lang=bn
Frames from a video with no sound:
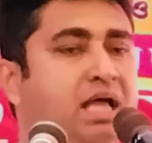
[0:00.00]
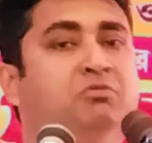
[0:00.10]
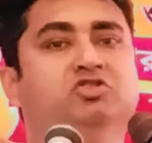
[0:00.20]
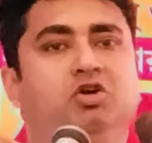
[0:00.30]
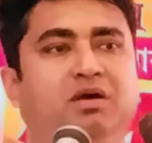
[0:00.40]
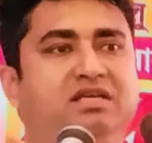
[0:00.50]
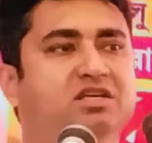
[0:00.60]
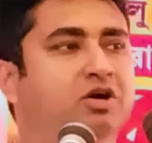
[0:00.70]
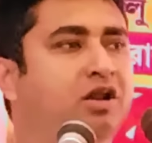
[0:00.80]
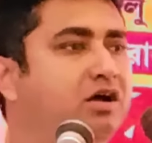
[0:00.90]
এমন সময়
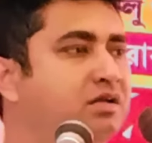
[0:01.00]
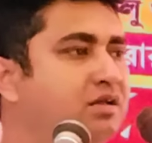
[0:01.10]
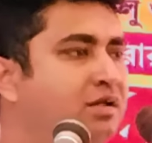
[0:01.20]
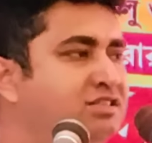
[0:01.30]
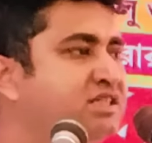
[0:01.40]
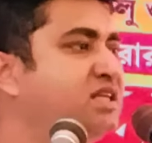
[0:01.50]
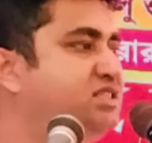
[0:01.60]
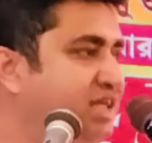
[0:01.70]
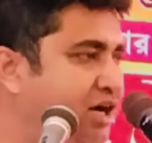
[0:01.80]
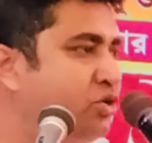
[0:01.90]
কি হলো যাদের
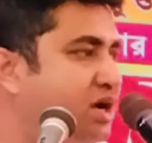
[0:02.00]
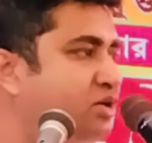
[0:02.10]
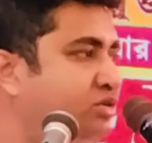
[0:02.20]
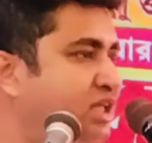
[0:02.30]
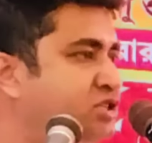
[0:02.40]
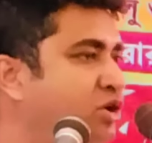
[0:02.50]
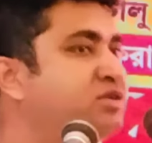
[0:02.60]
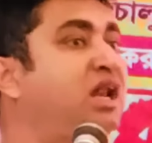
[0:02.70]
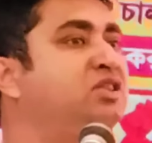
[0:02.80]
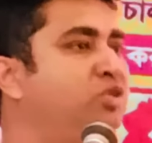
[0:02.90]
জেলে ঢোকার কথা ছিল
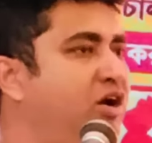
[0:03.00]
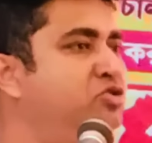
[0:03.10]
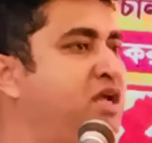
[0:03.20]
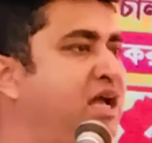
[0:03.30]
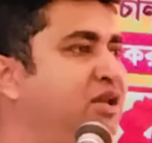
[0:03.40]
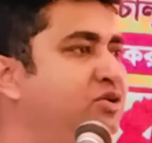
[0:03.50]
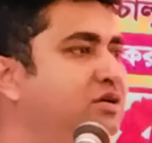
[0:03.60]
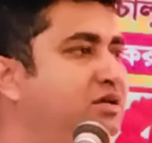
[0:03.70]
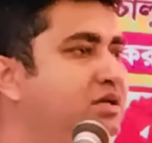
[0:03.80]
তারা দলে ঢুকে গেল